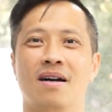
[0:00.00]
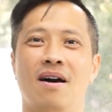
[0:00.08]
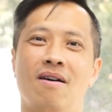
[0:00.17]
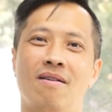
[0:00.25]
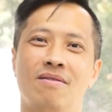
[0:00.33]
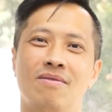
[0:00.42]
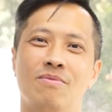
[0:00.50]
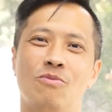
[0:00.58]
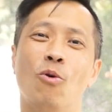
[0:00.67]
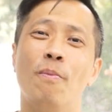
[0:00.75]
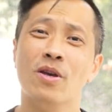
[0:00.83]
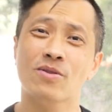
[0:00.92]
啊，
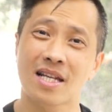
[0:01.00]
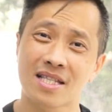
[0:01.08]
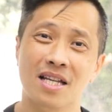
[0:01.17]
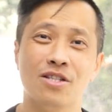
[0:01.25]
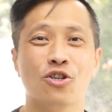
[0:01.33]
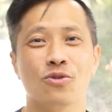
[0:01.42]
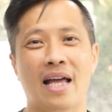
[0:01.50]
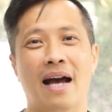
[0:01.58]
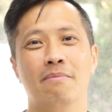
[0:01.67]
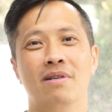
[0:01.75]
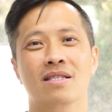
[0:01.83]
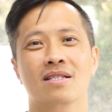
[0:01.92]
我没有在成就他
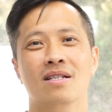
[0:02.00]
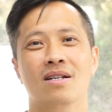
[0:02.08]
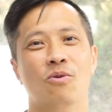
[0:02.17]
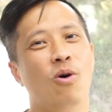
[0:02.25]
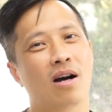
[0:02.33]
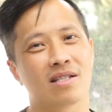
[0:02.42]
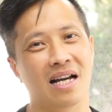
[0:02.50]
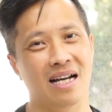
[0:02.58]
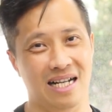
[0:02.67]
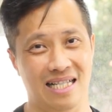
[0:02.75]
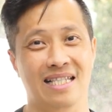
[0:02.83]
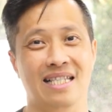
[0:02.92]
们，我好像
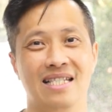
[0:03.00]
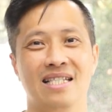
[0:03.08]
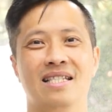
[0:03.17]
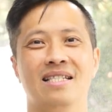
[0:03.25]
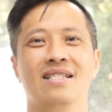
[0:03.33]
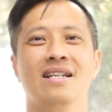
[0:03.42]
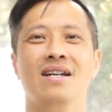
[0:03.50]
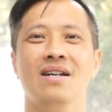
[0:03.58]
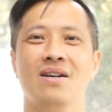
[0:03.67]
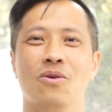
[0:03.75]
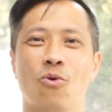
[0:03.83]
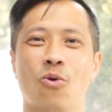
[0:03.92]
很自私。
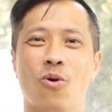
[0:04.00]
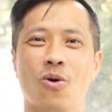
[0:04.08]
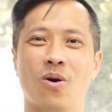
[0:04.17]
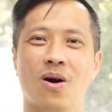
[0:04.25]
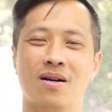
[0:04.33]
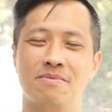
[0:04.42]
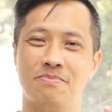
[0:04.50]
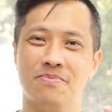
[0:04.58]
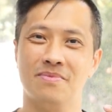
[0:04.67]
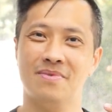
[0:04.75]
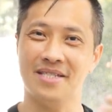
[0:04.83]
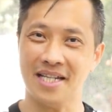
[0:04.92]
我
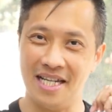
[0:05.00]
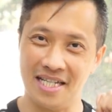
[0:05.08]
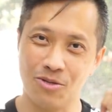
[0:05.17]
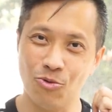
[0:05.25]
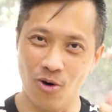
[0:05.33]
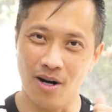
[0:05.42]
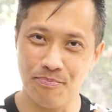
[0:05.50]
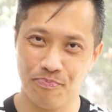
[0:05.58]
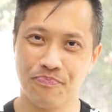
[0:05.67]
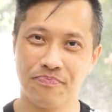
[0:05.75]
这也是我